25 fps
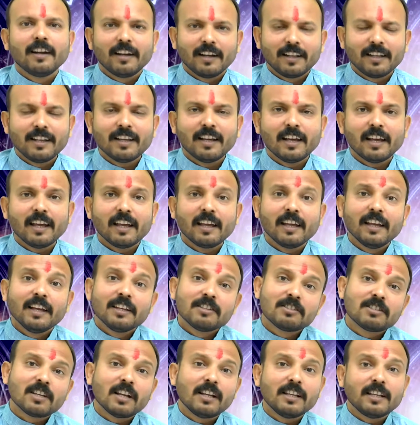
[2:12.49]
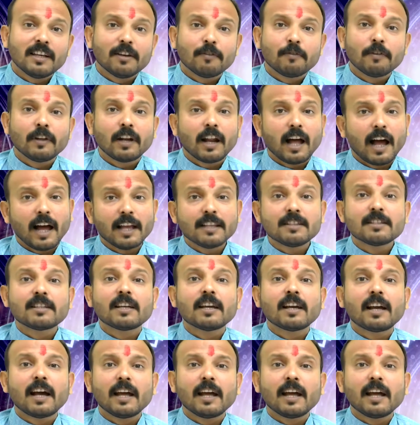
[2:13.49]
ठीक है चलिए फिर आज के